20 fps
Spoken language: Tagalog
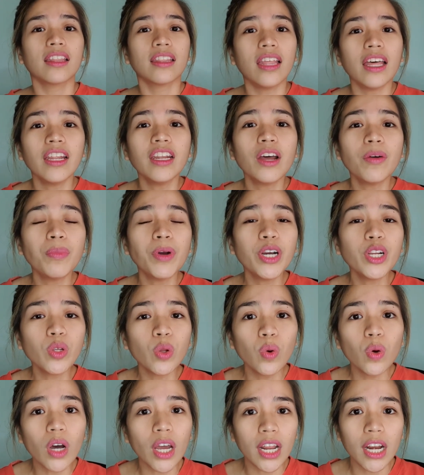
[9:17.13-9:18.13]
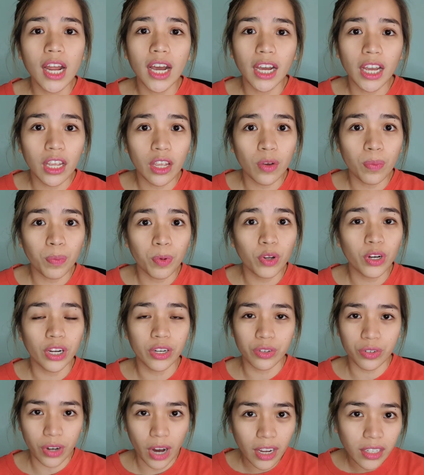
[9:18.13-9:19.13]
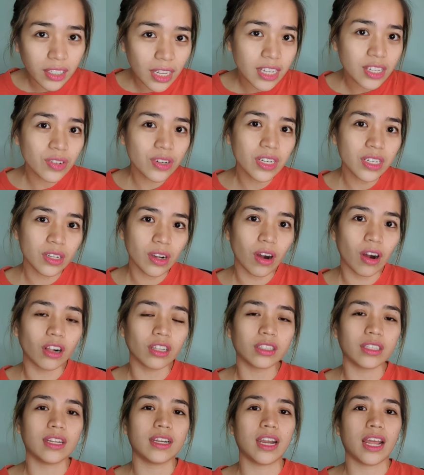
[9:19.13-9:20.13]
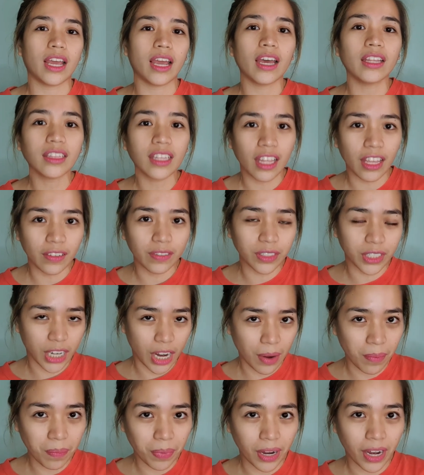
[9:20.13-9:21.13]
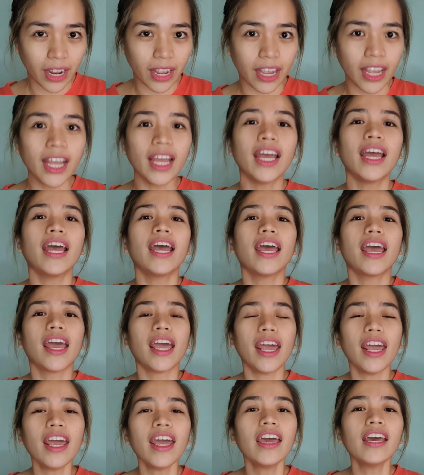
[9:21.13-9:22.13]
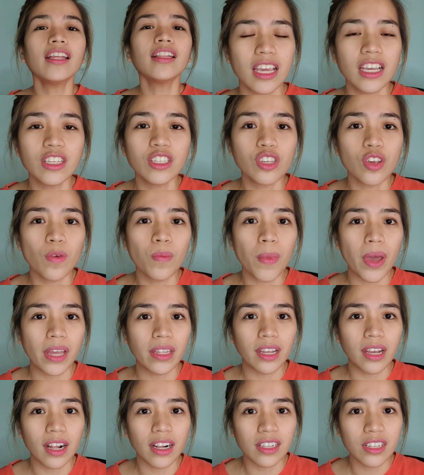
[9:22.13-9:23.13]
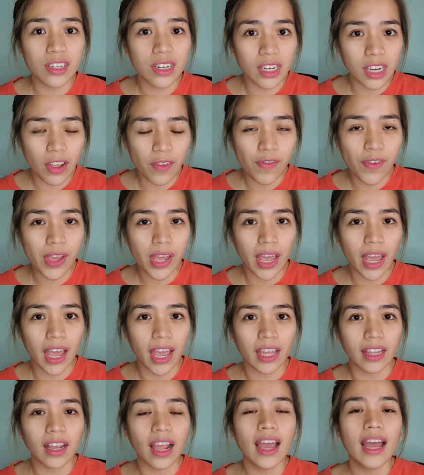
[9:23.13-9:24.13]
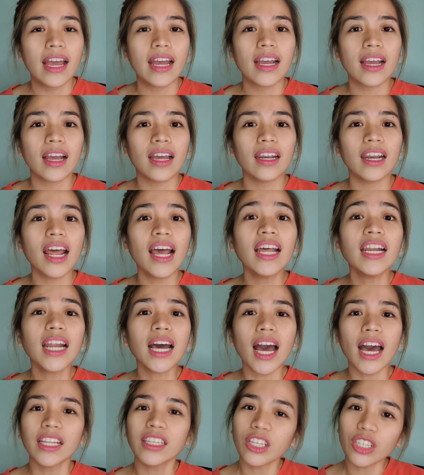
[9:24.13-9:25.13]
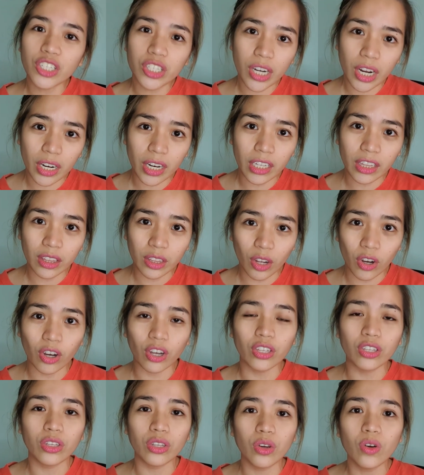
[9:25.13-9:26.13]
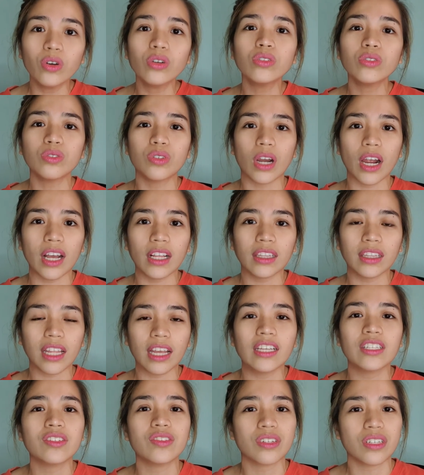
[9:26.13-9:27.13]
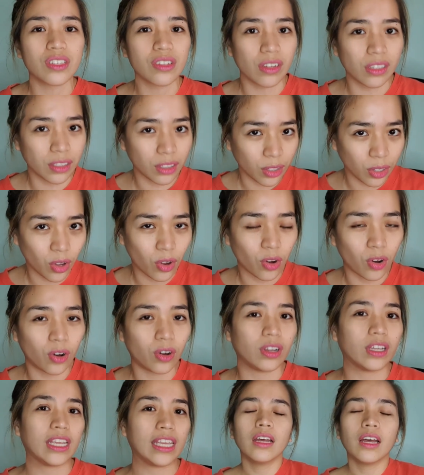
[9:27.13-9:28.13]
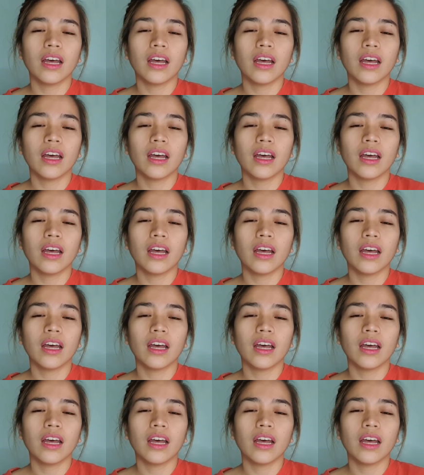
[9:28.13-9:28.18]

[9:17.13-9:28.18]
Then, number two, kailangan nyo po ng drug test result na negative, syempre. And is yung medical certificate na naka-attach na rin doon yung drug test result nyo.